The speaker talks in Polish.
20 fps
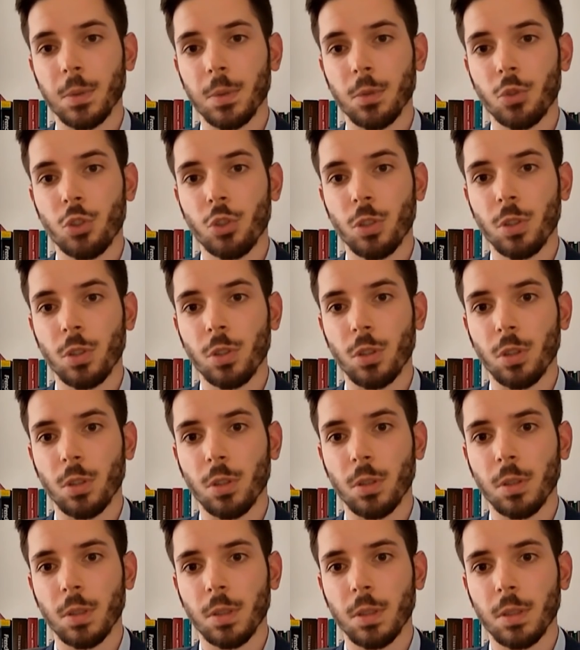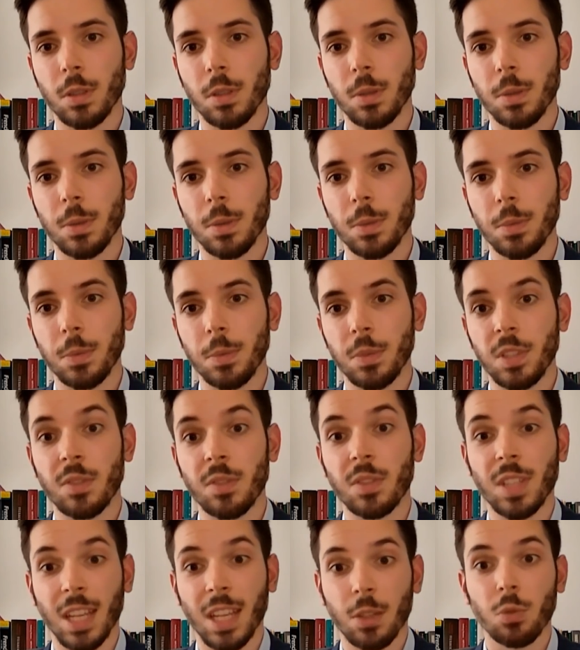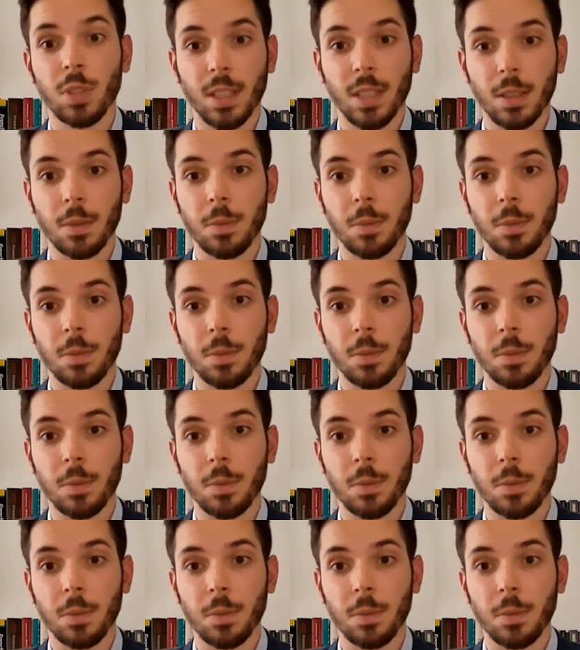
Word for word: czy to ze względu na,